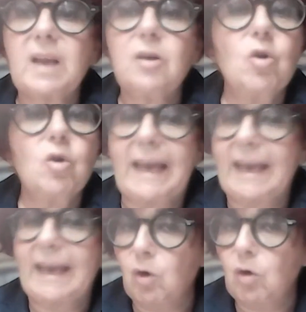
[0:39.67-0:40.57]
mhmm, non
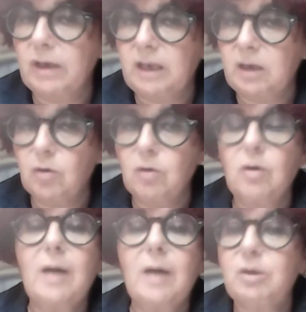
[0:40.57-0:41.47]
ero
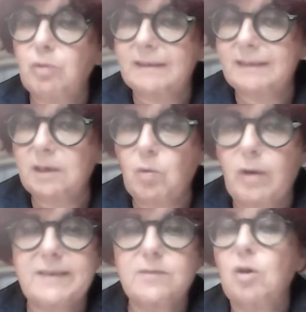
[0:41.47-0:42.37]
io abituata a
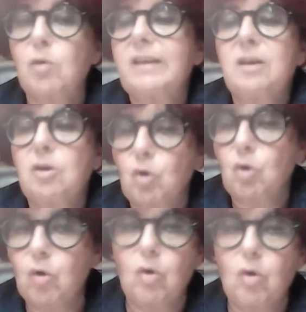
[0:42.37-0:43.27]
questo e quindi
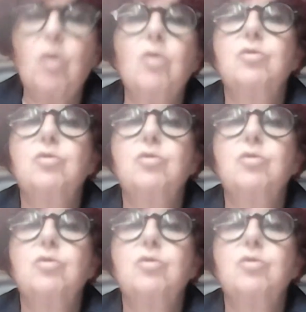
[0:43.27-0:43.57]
non lo